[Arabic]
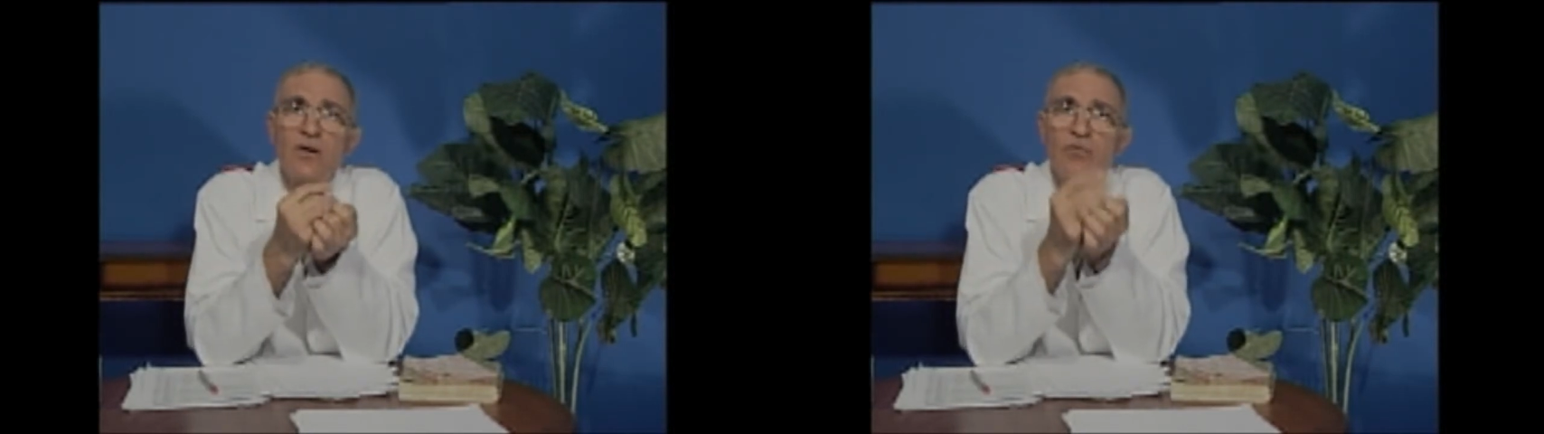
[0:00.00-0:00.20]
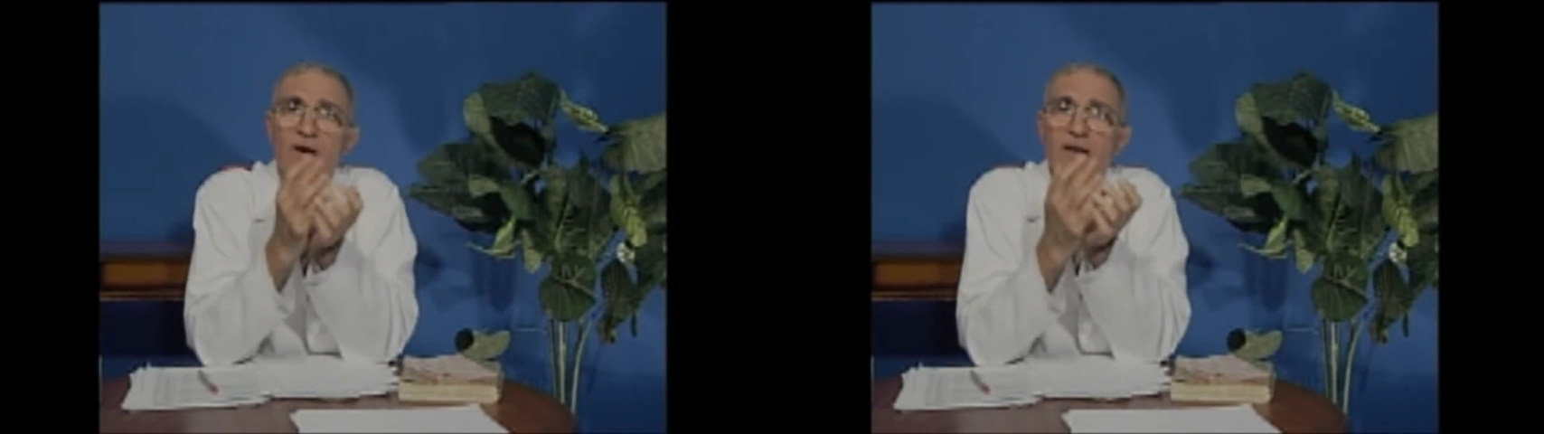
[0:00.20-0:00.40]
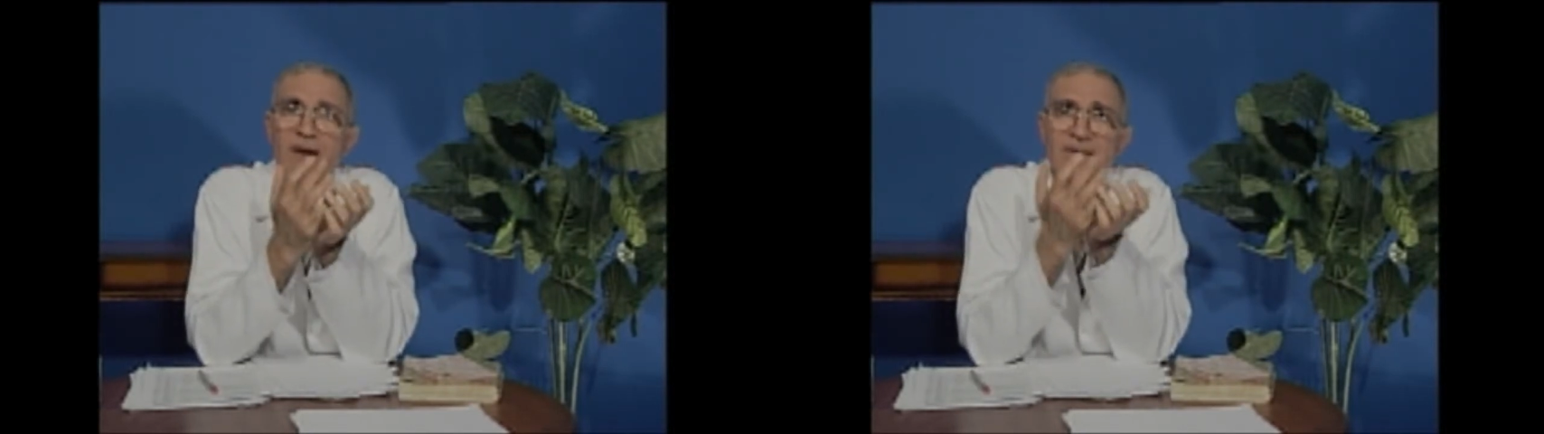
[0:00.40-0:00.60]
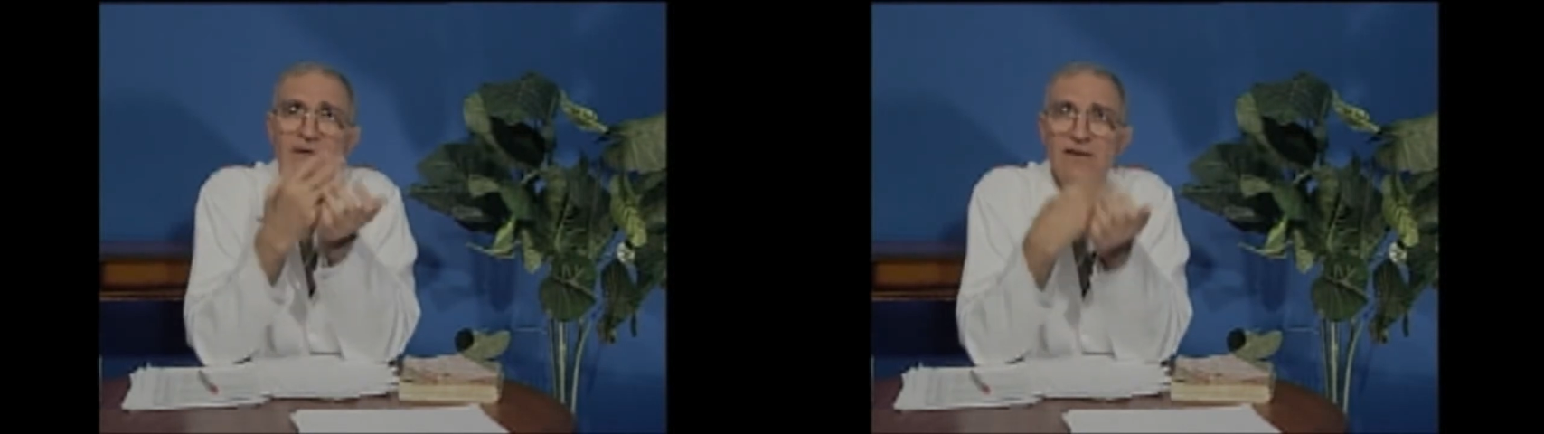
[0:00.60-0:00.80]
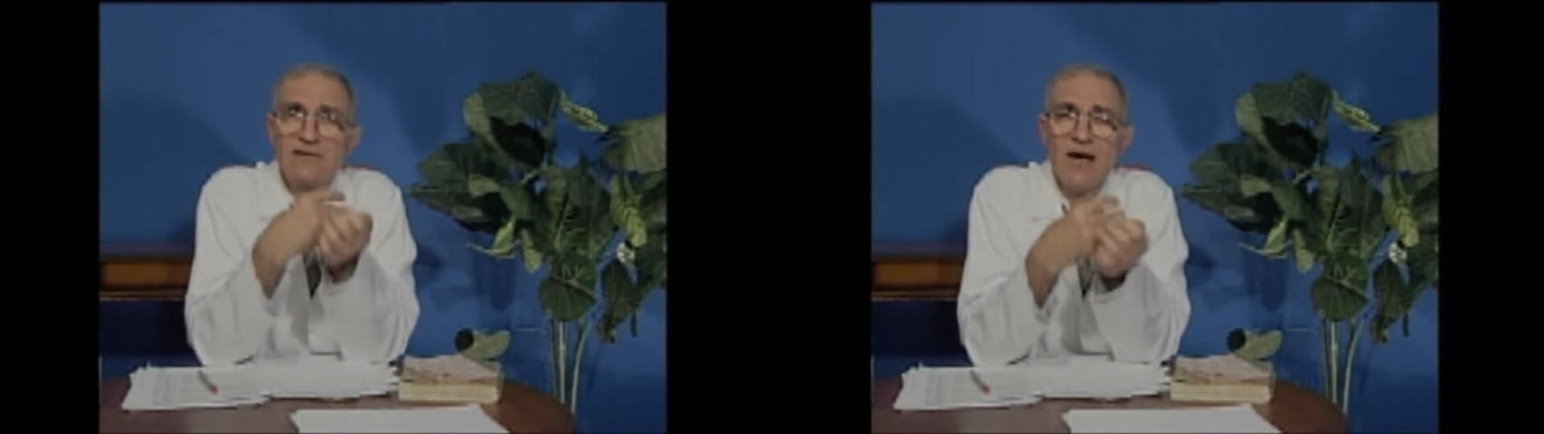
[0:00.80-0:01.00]

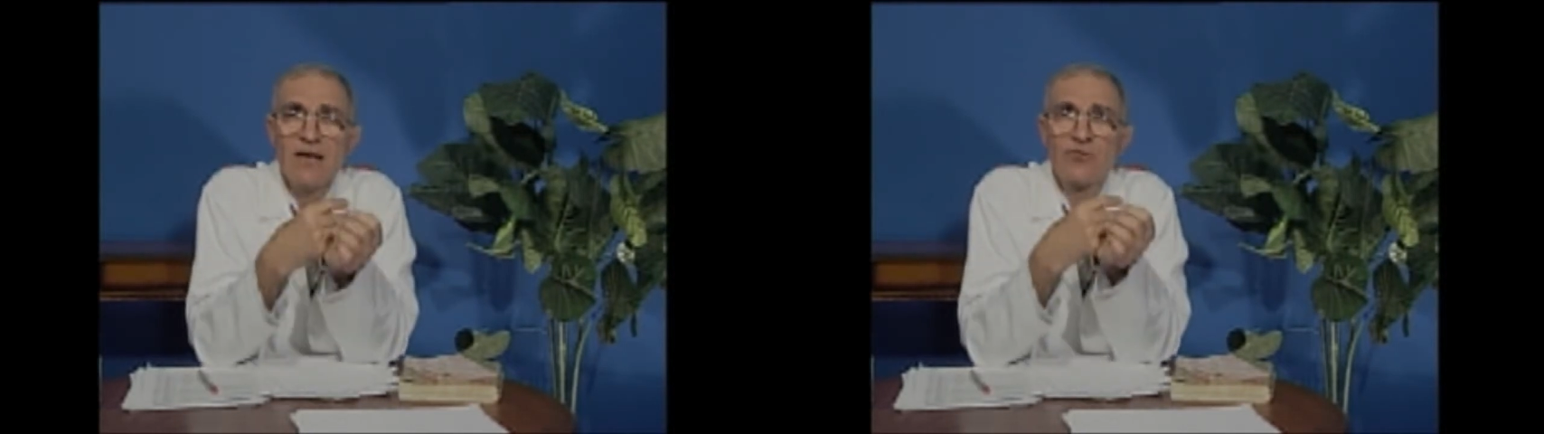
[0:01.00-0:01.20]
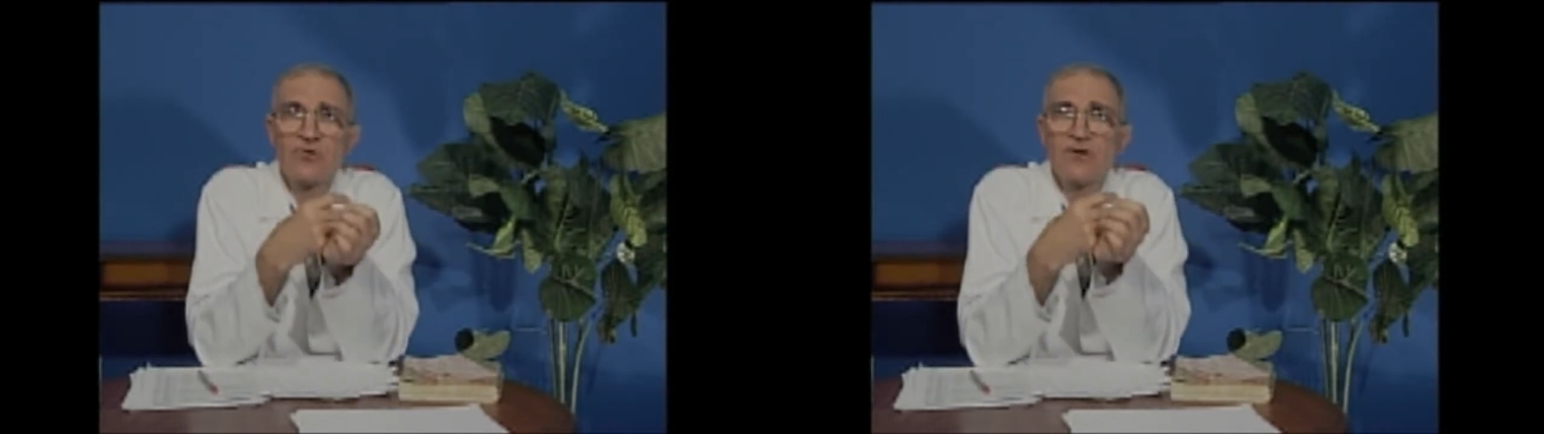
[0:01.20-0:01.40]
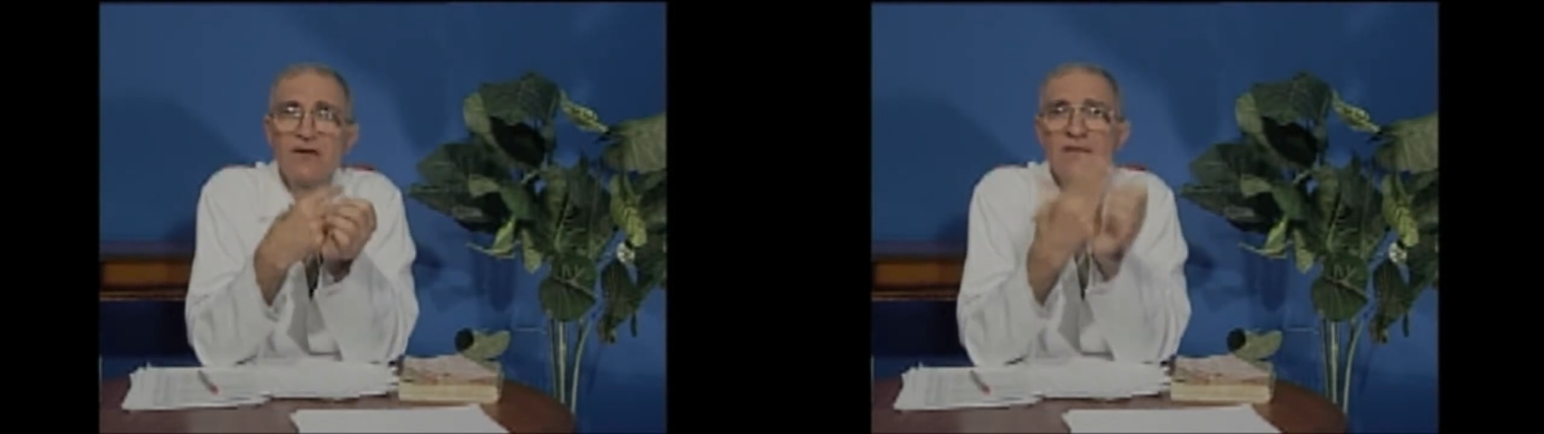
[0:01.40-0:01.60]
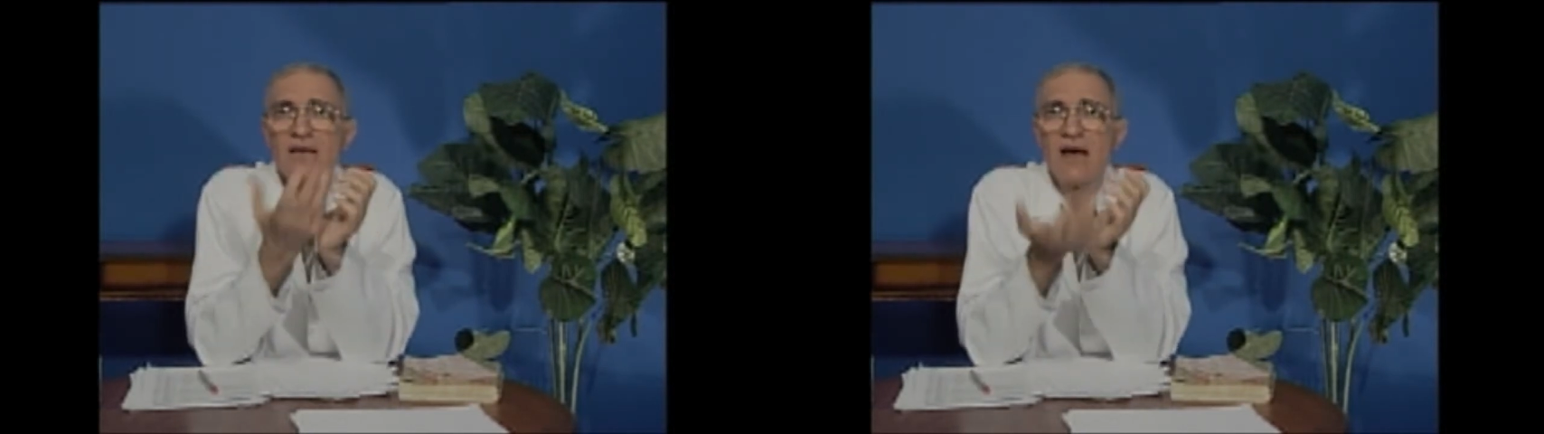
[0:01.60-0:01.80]
وبعدين يرتاح الوجه